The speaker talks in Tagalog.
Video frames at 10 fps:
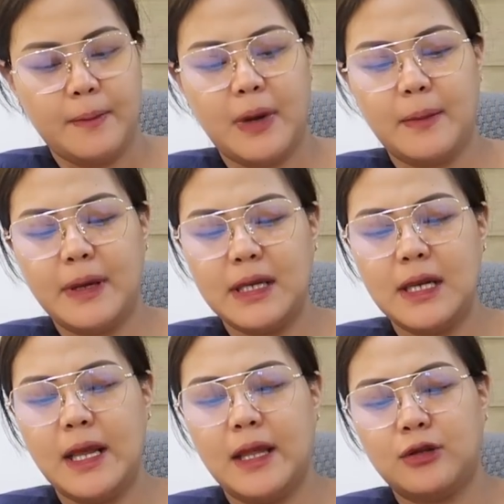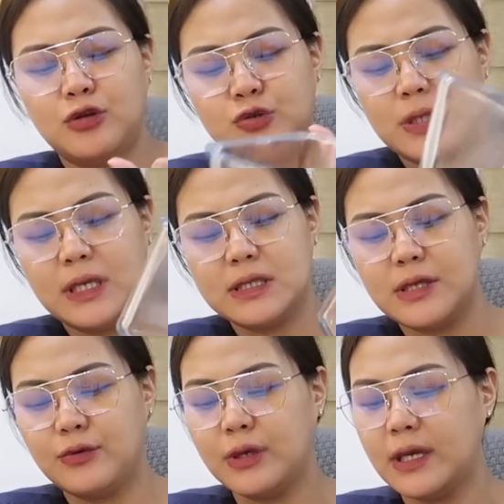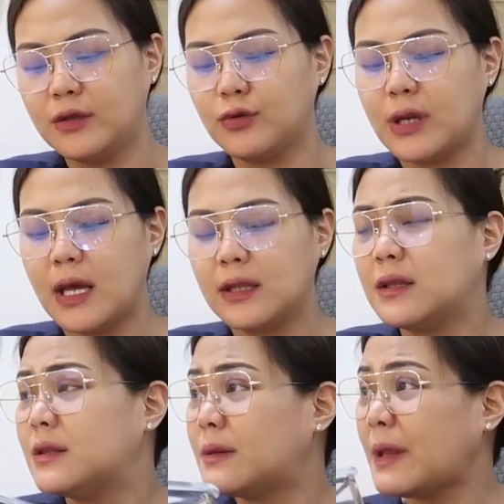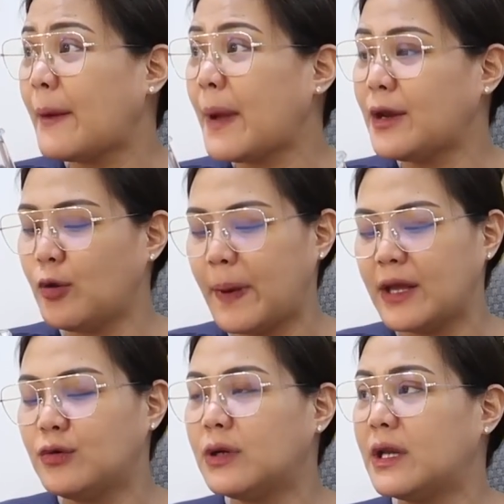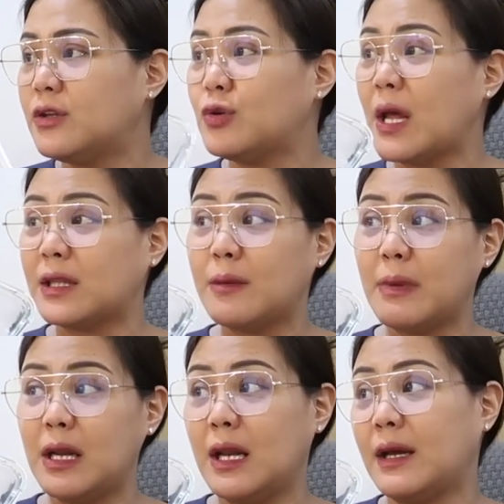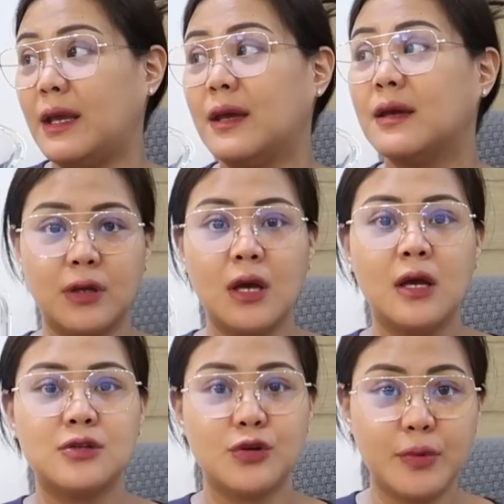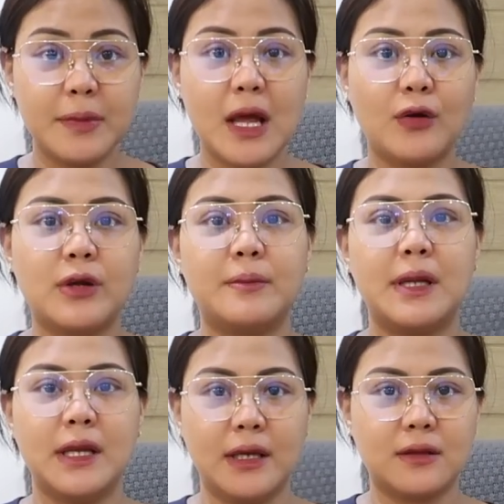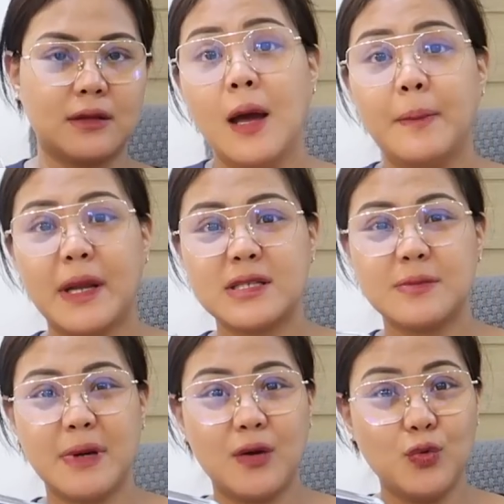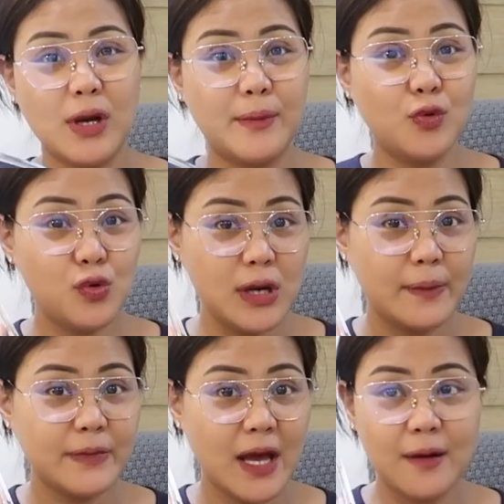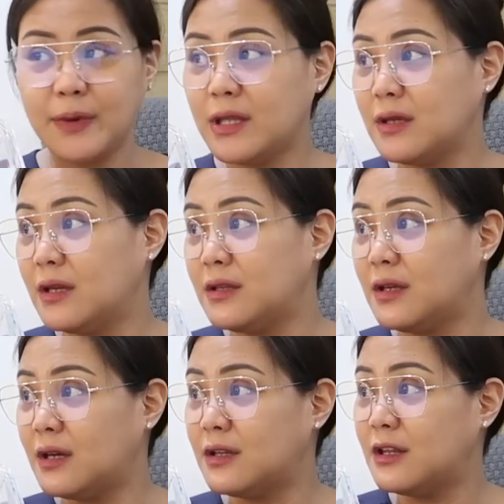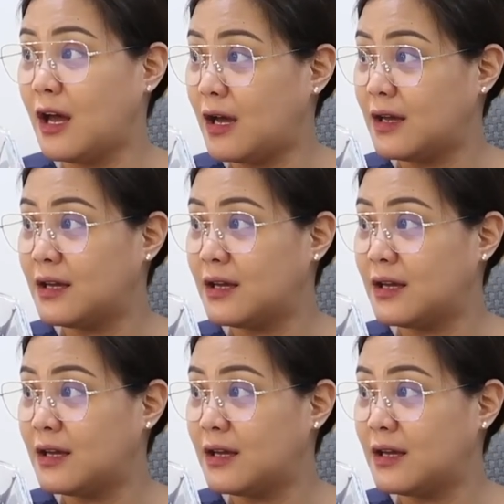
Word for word: Mga maliliit. Usually kasi yung ganito na, tama no ba, yung ganito natin malalaki. So, bumili ako ng maliit para sa mga ulam-ulam namin, ganyan, la.